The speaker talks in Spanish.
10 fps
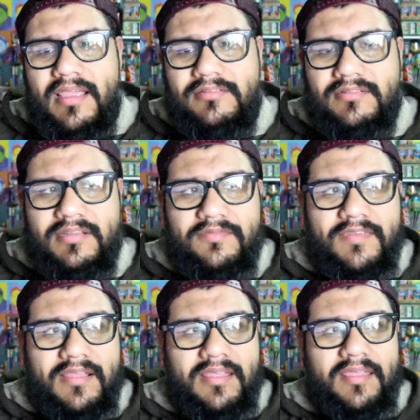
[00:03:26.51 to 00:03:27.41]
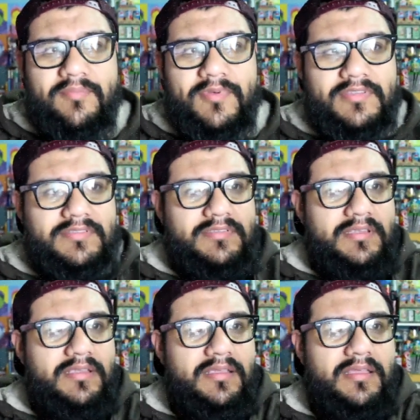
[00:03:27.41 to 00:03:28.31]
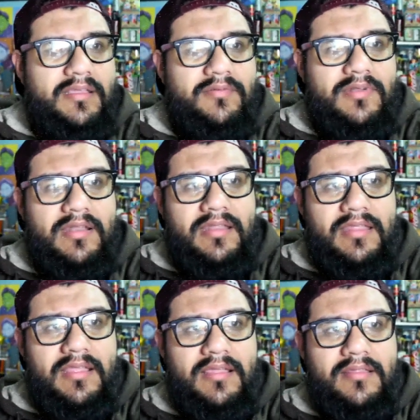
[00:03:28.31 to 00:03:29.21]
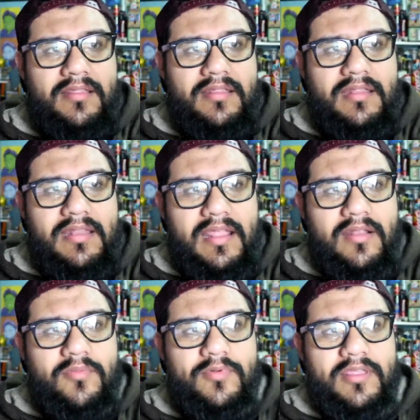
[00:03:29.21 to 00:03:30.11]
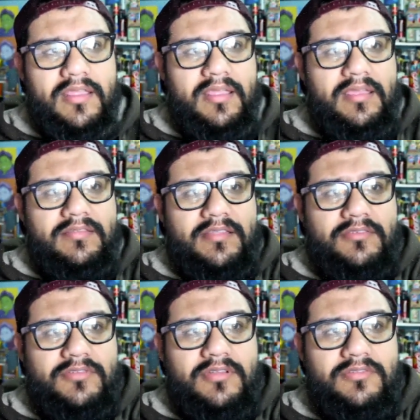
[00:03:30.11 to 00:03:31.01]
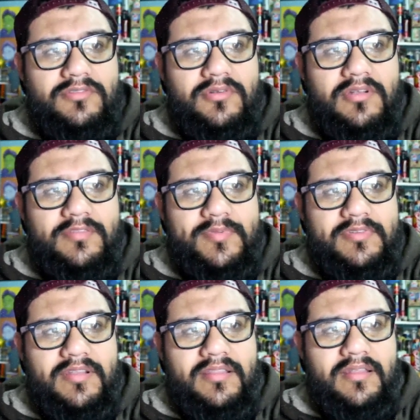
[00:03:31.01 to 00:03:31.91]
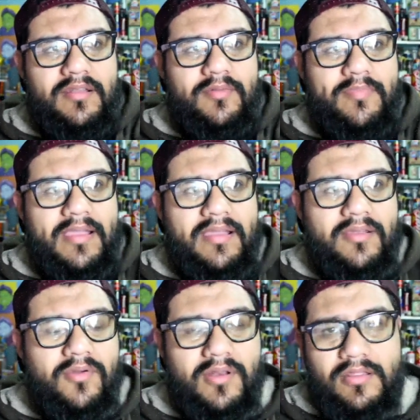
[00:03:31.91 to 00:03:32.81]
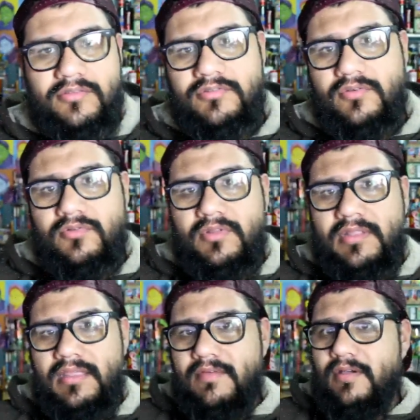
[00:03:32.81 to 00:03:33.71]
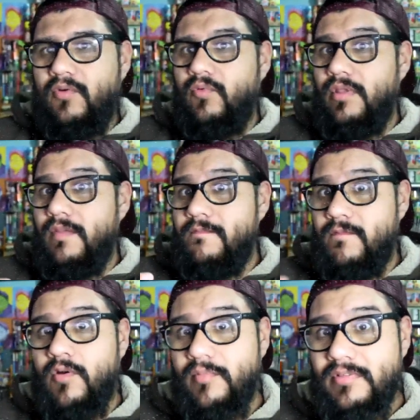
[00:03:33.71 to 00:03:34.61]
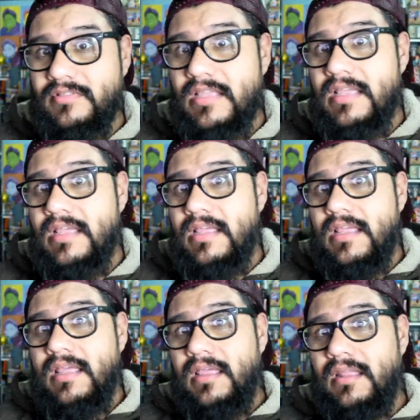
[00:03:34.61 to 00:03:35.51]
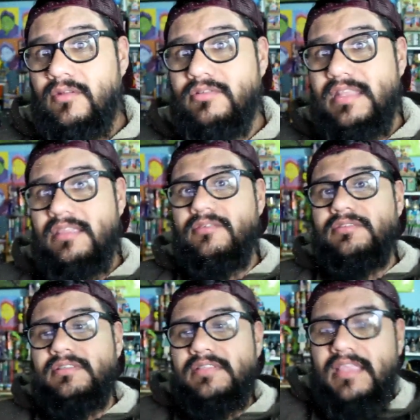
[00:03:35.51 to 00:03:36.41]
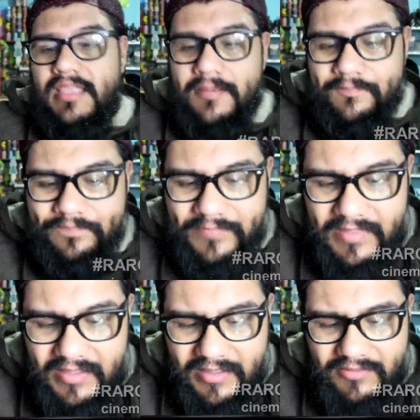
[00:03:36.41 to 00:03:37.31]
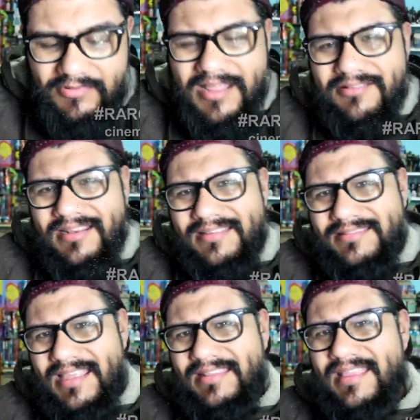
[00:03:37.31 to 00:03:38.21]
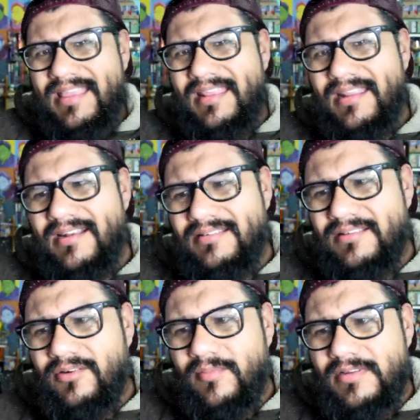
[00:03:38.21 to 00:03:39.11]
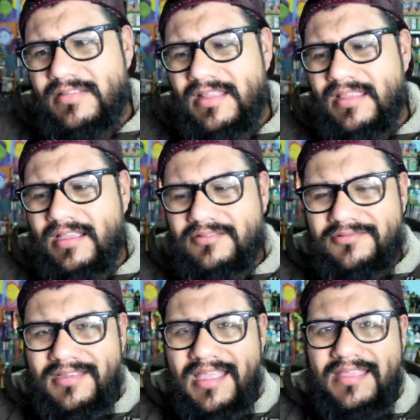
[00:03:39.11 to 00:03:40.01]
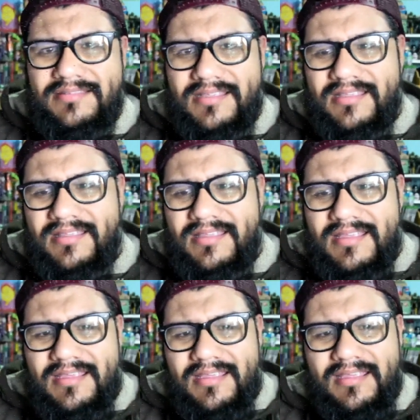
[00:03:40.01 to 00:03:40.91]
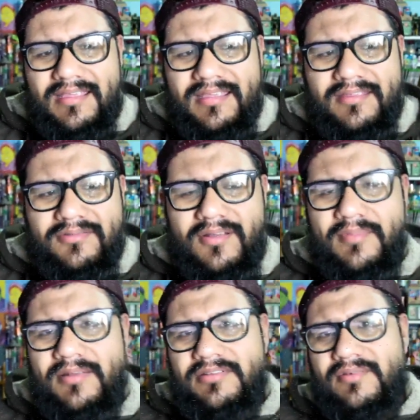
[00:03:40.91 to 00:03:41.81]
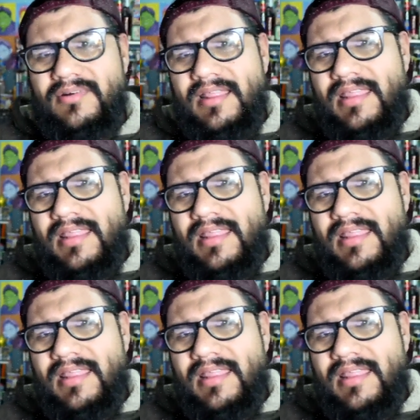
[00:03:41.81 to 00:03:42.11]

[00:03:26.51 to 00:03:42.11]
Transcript: eso significa que pues eh, era una niña de dinero, porque en Estados Unidos solo las personas de dinero pagan colegios donde llevan uniformes eh, los niños, así que eh, Una adolescente que quería ir al centro comercial llega a su casa, eh, su hermano se burla